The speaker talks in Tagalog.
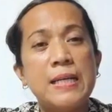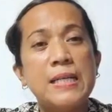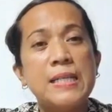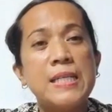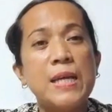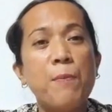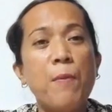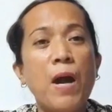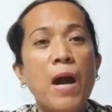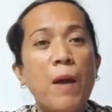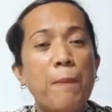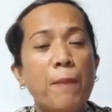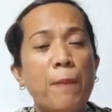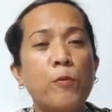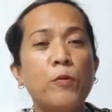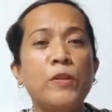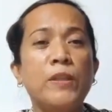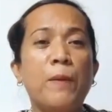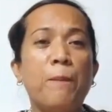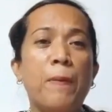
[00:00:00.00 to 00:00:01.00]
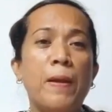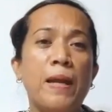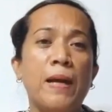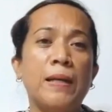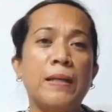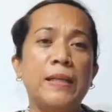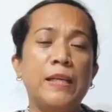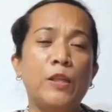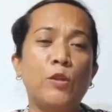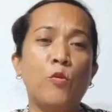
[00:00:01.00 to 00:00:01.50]
sa mga papunta pa
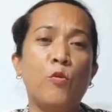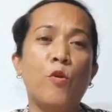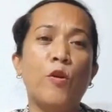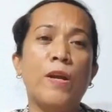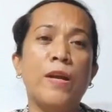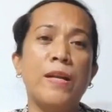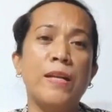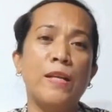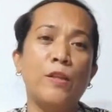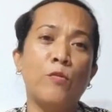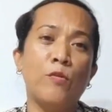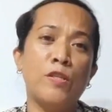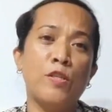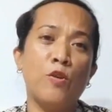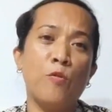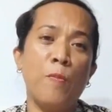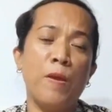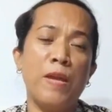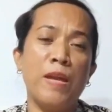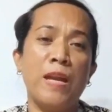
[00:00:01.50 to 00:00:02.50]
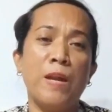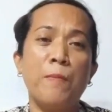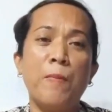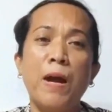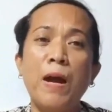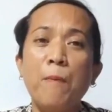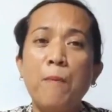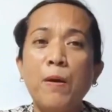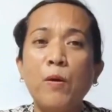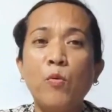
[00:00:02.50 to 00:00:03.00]
lang dito o nandito sa Romania ng
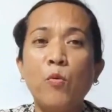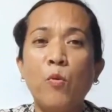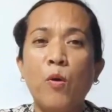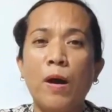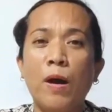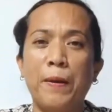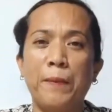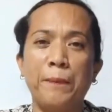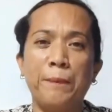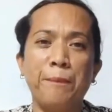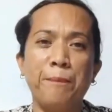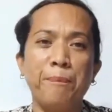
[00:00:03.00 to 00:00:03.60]
mga baguhan,